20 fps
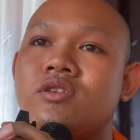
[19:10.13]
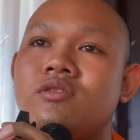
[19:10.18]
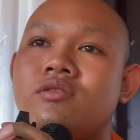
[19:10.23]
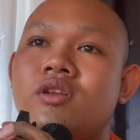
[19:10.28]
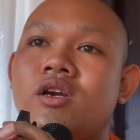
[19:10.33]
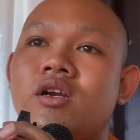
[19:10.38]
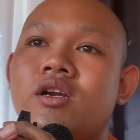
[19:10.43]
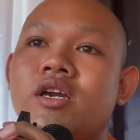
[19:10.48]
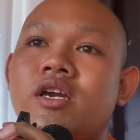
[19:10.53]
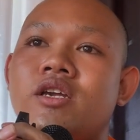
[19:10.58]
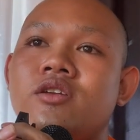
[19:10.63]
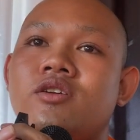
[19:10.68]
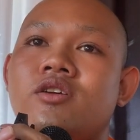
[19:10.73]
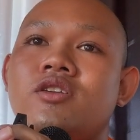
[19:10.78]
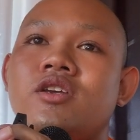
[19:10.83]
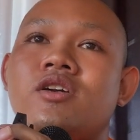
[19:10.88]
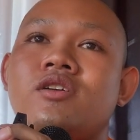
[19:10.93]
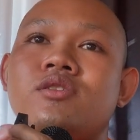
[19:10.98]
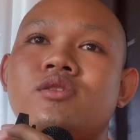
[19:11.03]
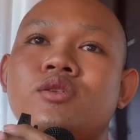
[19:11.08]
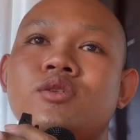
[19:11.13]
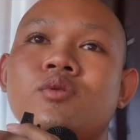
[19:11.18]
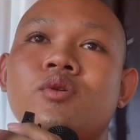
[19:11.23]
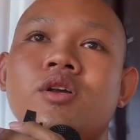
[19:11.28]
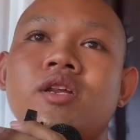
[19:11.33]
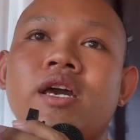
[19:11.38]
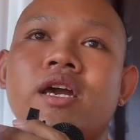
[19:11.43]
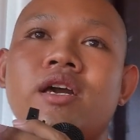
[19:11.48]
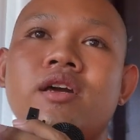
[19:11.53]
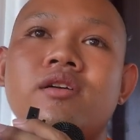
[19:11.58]
là ngày cho dương xua
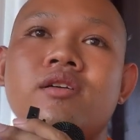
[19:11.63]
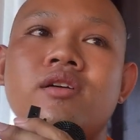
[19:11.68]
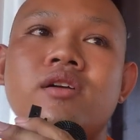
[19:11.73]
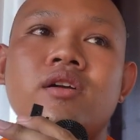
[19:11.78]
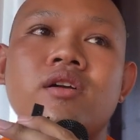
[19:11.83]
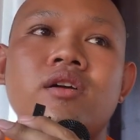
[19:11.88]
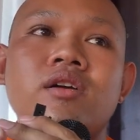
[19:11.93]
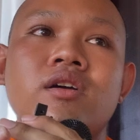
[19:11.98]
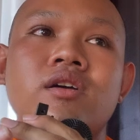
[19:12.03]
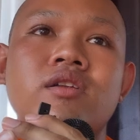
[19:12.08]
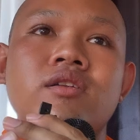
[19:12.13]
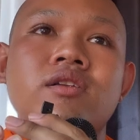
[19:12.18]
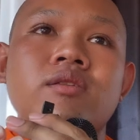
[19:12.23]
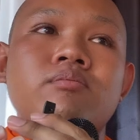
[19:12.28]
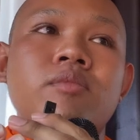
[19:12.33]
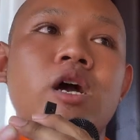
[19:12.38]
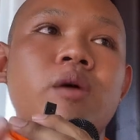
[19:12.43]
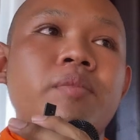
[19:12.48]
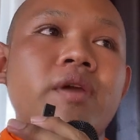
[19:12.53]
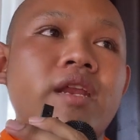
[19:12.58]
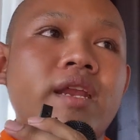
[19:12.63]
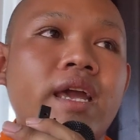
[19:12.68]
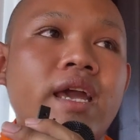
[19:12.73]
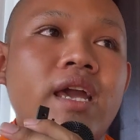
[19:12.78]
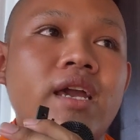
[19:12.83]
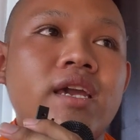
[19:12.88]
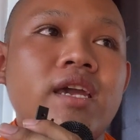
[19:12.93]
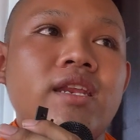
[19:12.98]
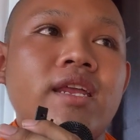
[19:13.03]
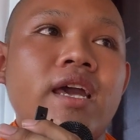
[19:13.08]
thà mà bị
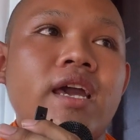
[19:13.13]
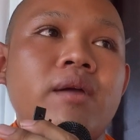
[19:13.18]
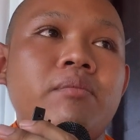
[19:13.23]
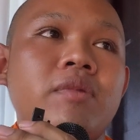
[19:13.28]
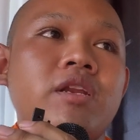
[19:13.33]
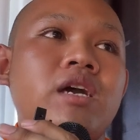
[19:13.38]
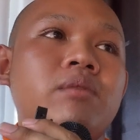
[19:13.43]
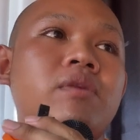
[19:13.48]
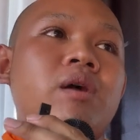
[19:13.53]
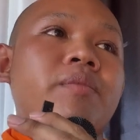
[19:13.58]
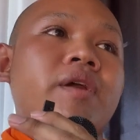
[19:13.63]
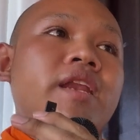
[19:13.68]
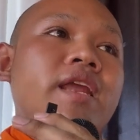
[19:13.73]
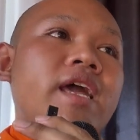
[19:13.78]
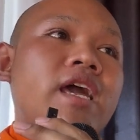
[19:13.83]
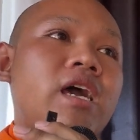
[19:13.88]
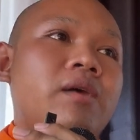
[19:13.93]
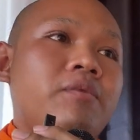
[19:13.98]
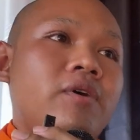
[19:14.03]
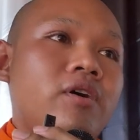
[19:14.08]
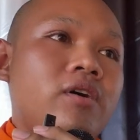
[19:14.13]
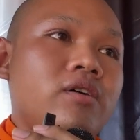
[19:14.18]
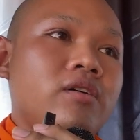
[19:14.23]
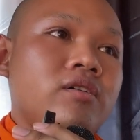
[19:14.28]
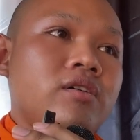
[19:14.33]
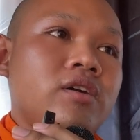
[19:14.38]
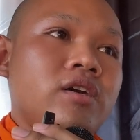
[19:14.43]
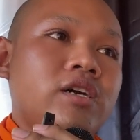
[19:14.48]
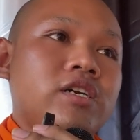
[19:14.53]
ná cái thà mình đang mà bị ná phong